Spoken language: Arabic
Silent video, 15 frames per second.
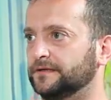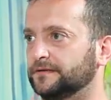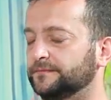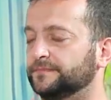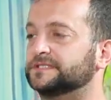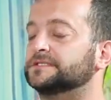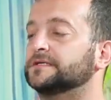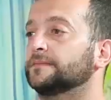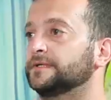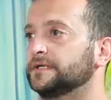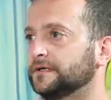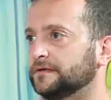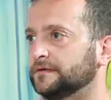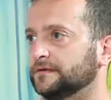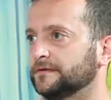بالصبيع
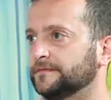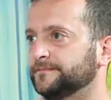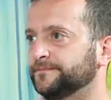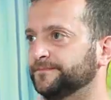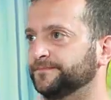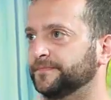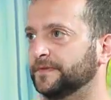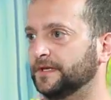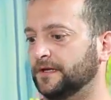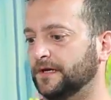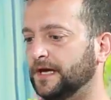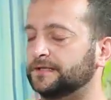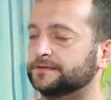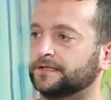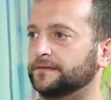
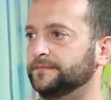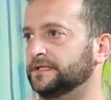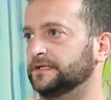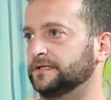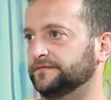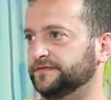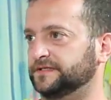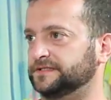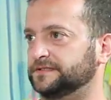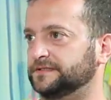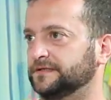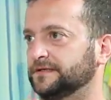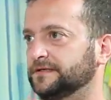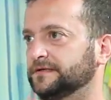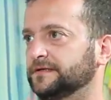اكثر من النفس
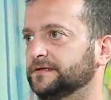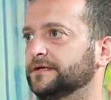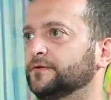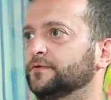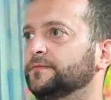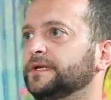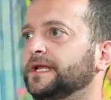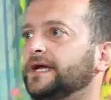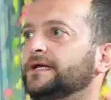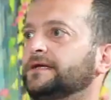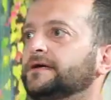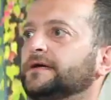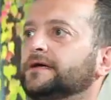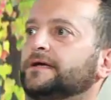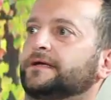أوكي. يعني هو
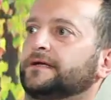بالحقيقه غير